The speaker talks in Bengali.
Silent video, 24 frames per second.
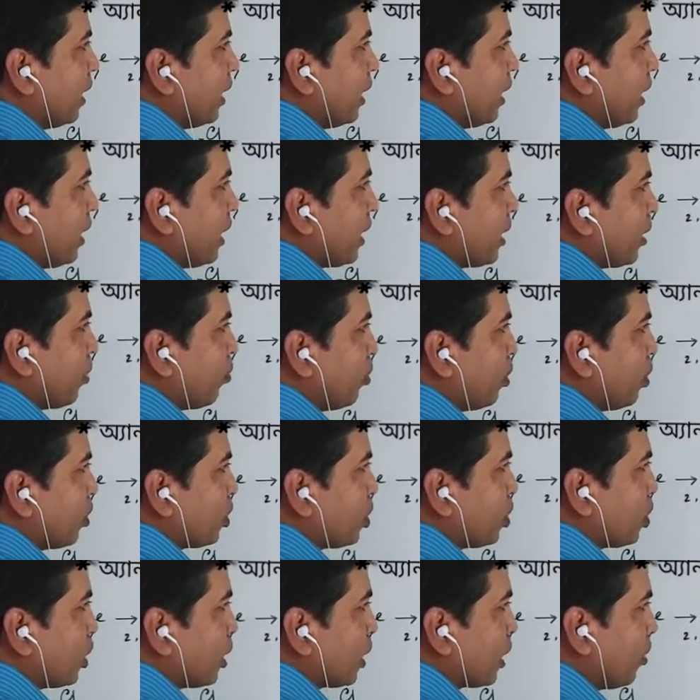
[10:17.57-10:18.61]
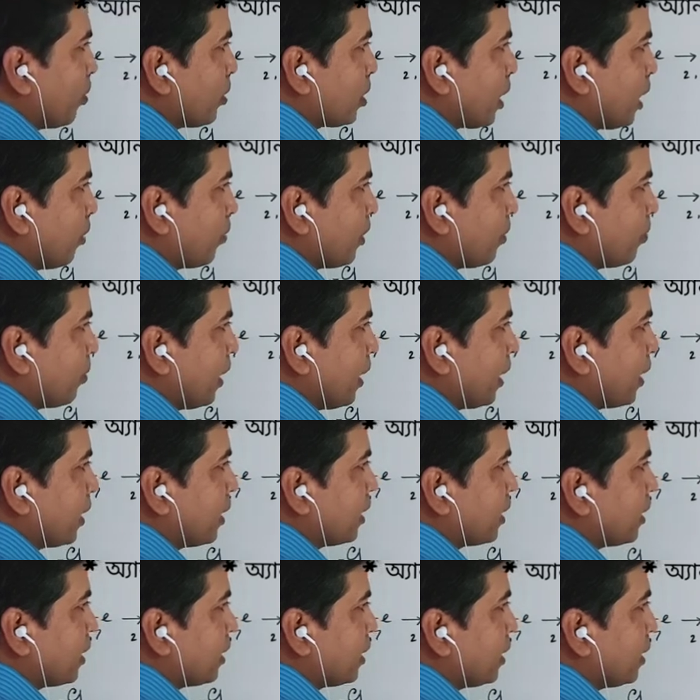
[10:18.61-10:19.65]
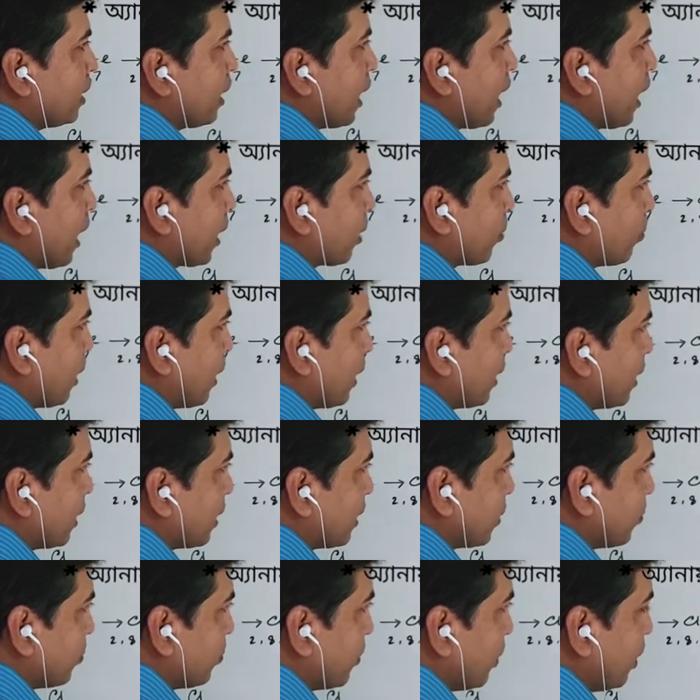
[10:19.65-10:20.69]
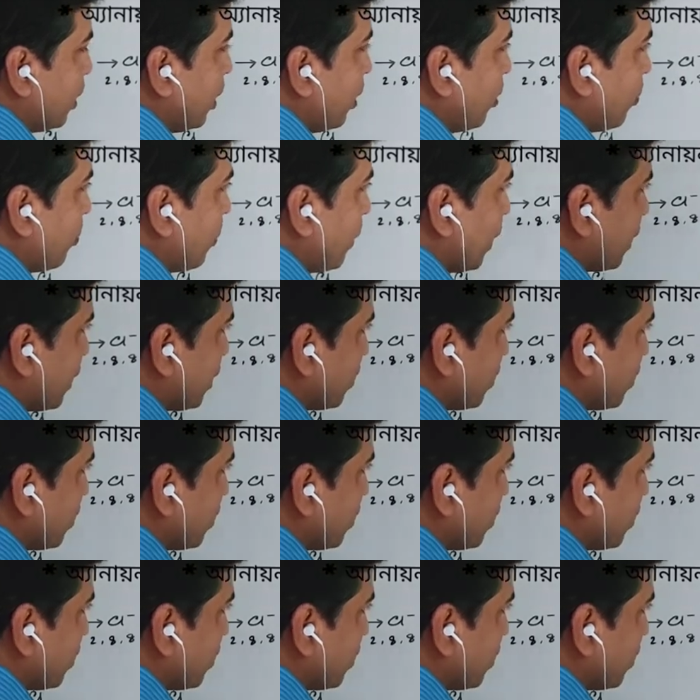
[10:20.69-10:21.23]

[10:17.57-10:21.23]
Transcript: এটা বড় সংখ্যা সামনে মাইনাস এই যে এক মাইনাস মাইনাস